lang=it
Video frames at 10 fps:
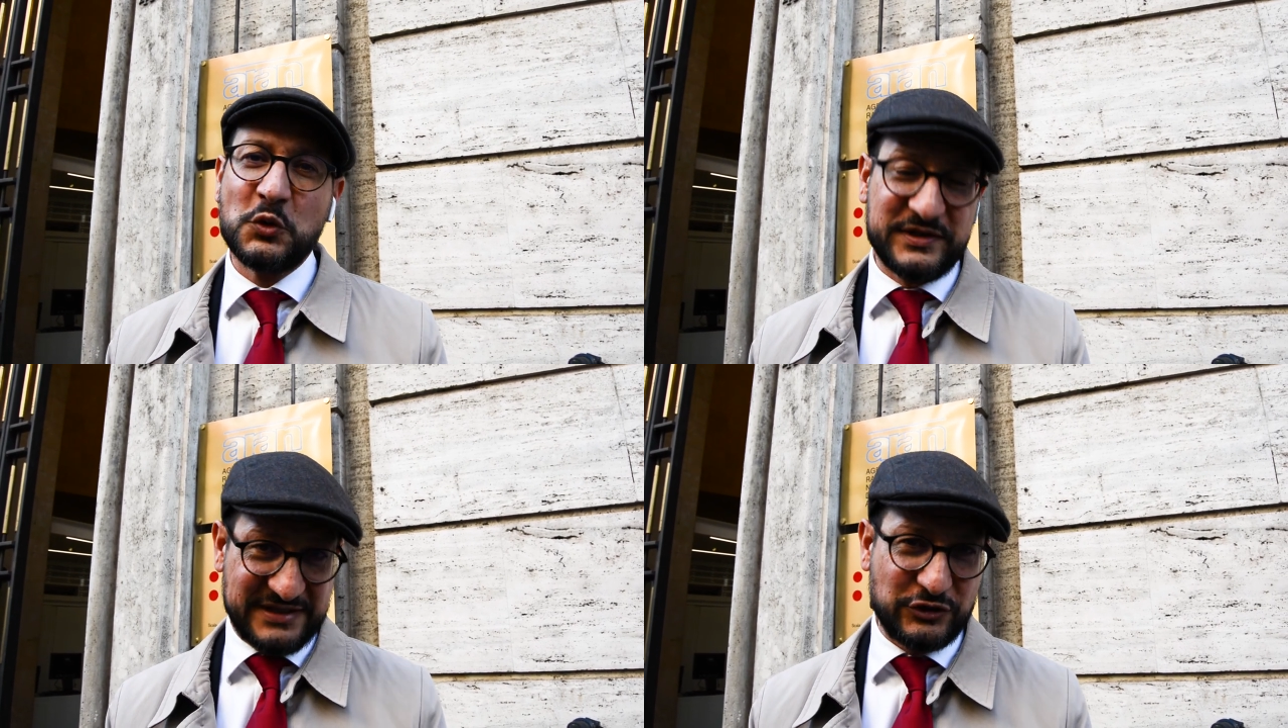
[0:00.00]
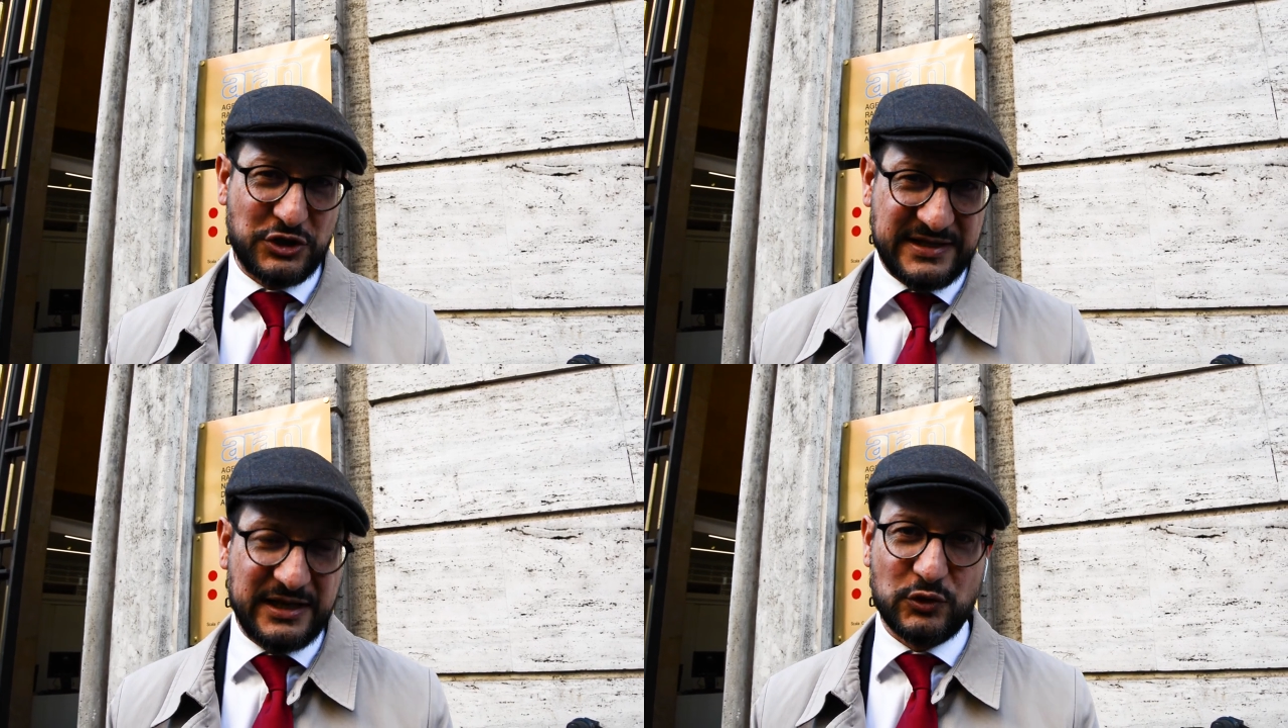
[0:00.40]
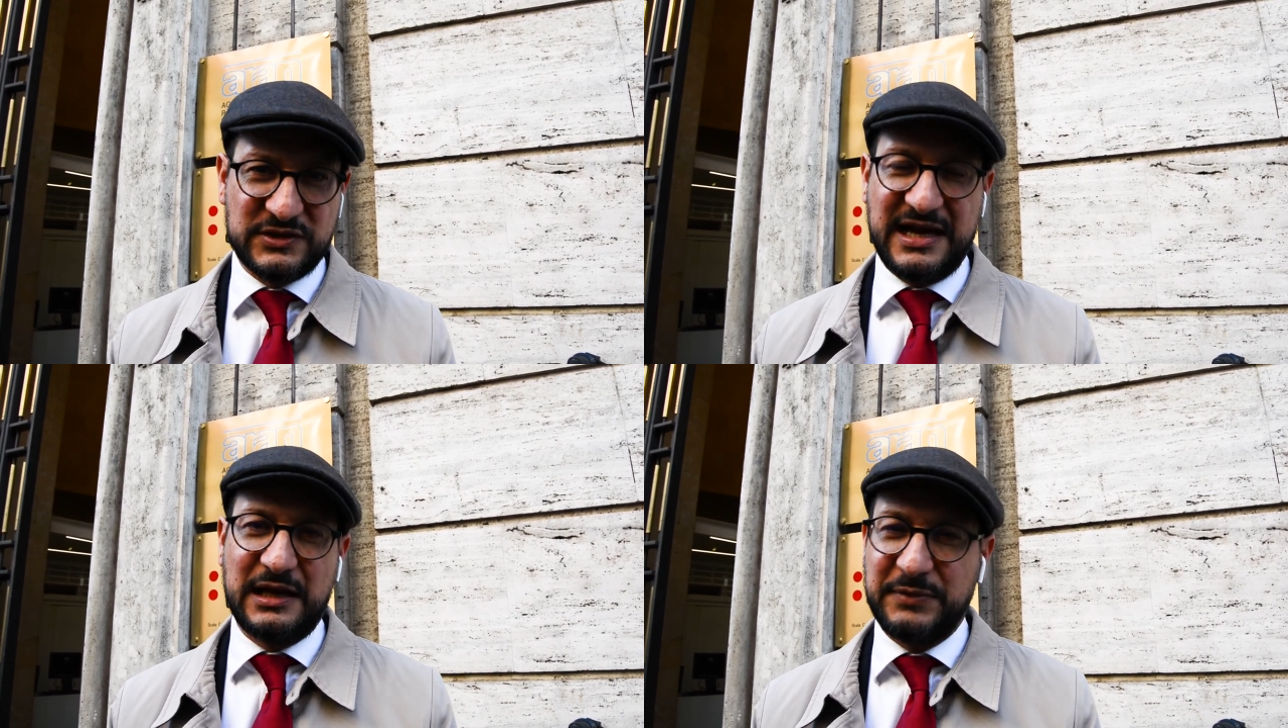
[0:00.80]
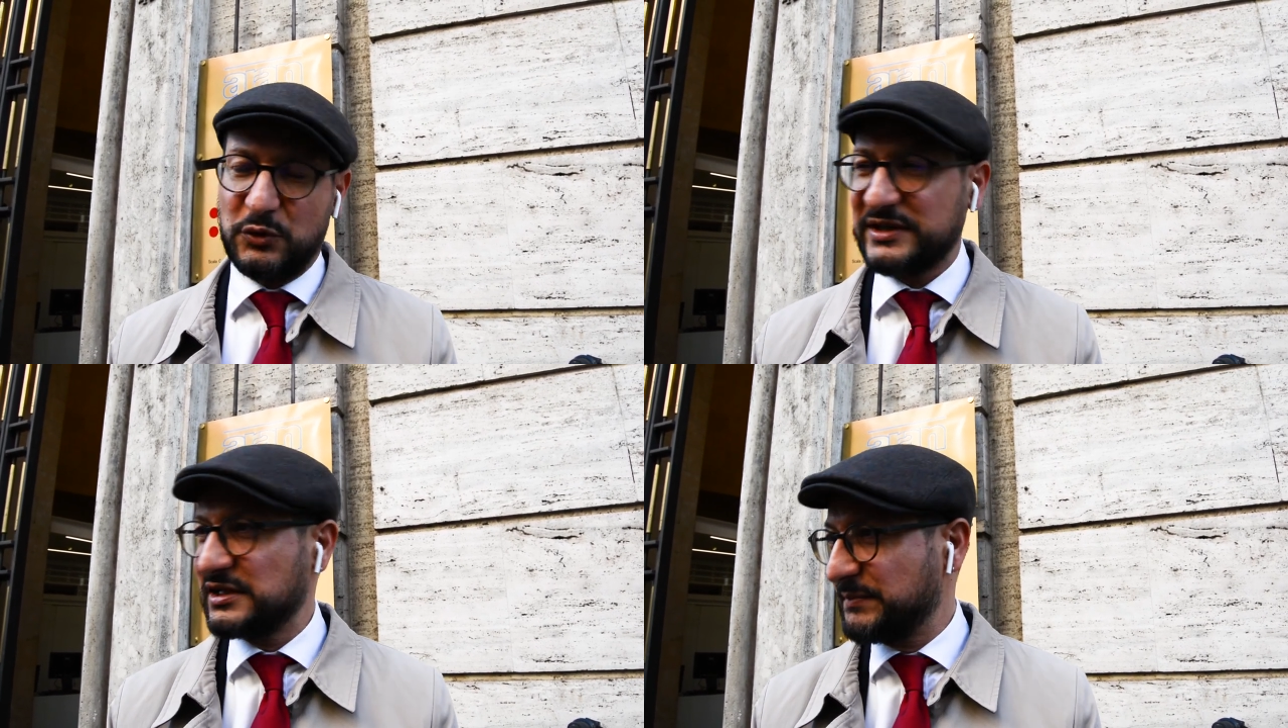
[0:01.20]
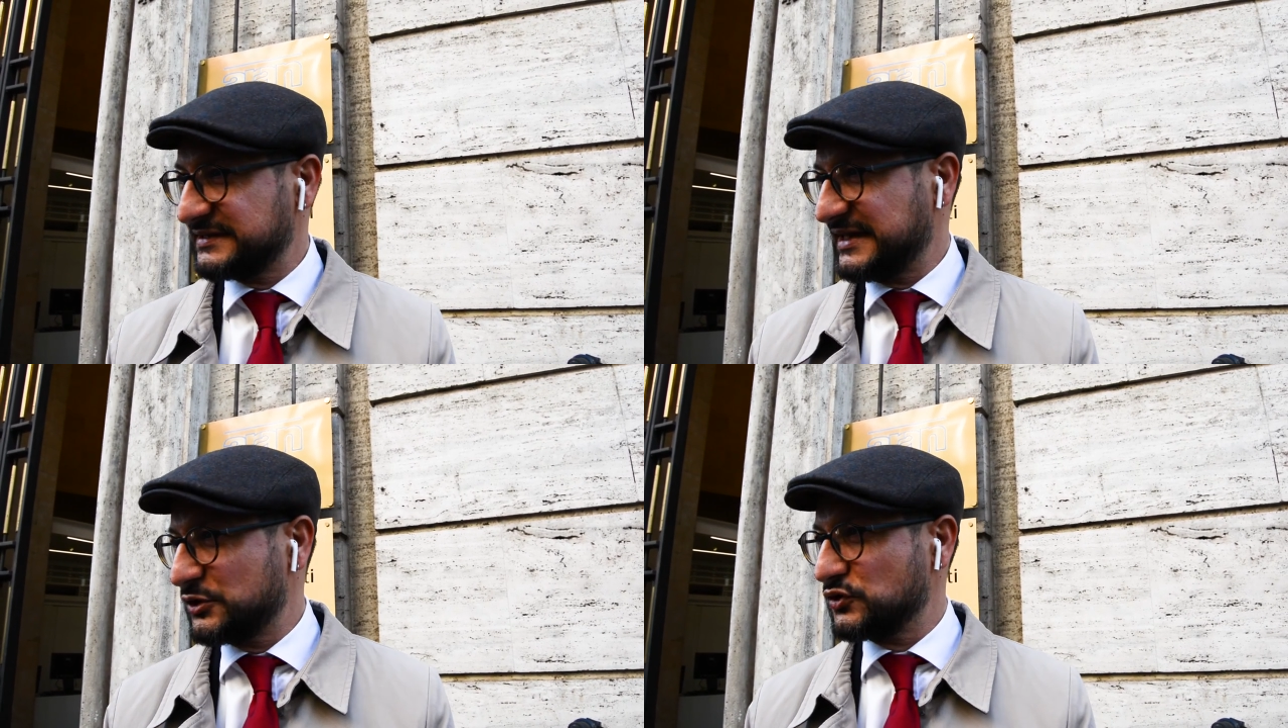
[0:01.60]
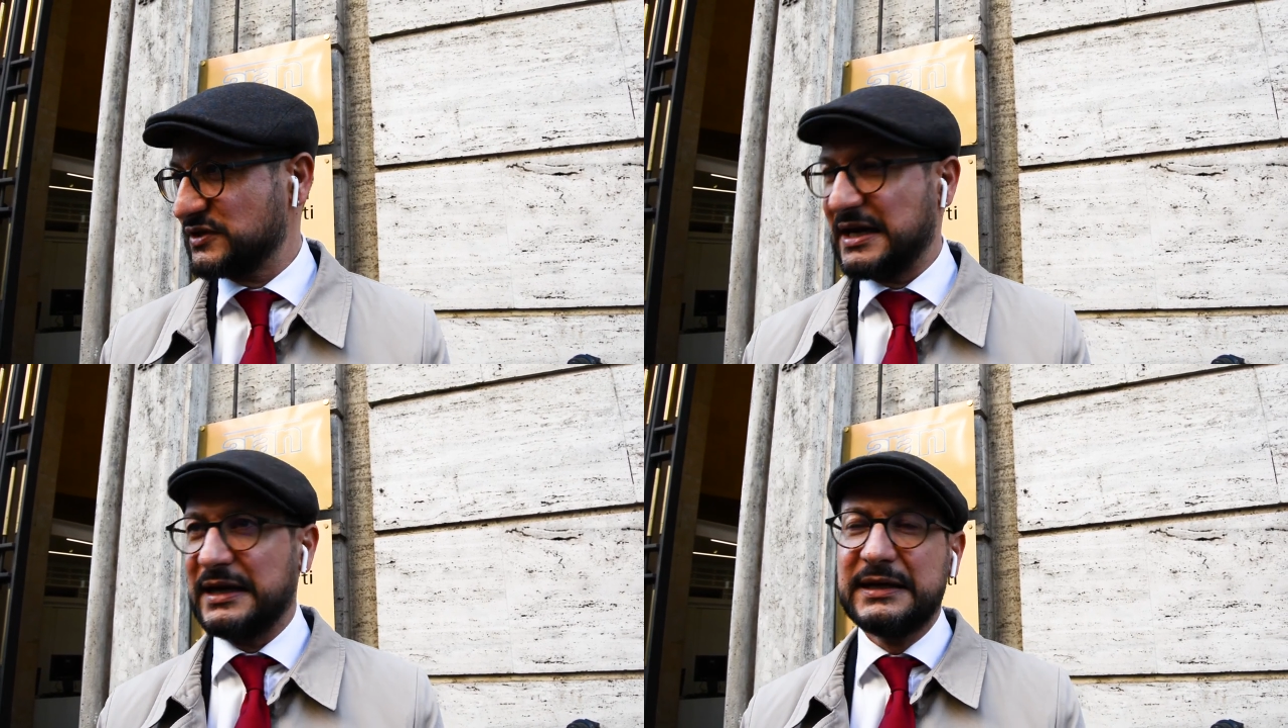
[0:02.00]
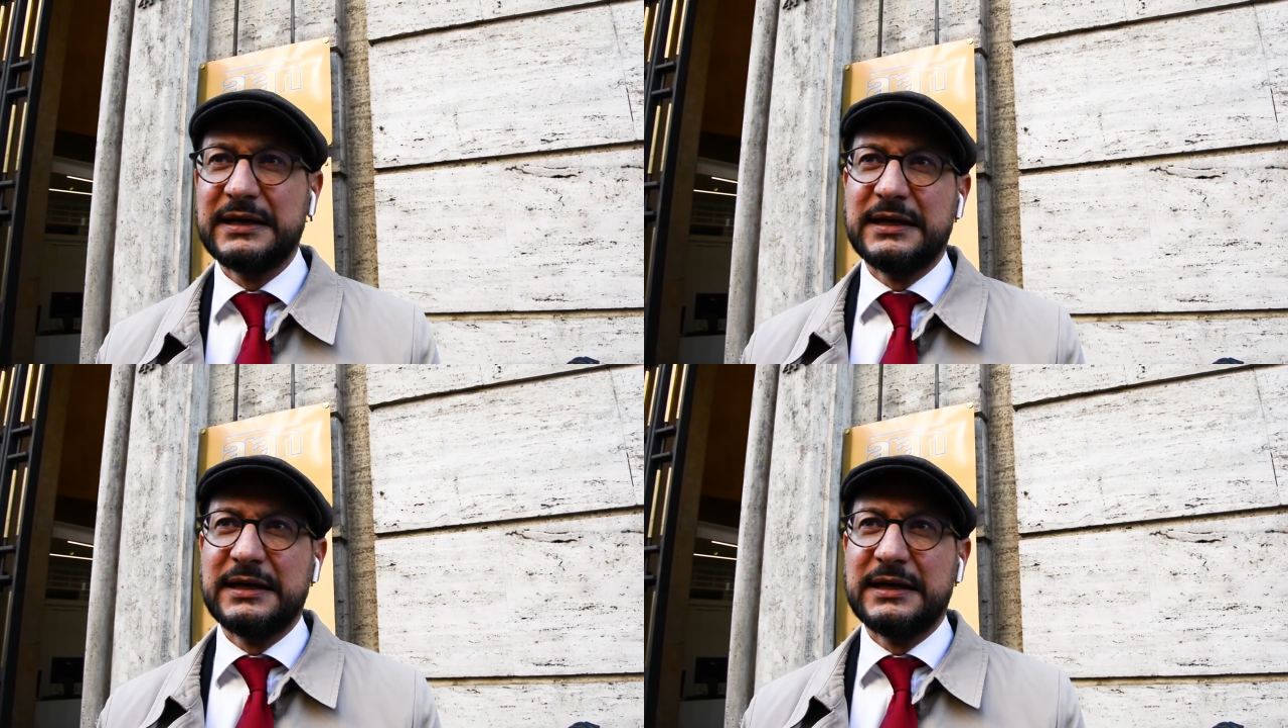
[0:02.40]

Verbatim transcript: questa vicenda negoziale, per quanto il passaggio sia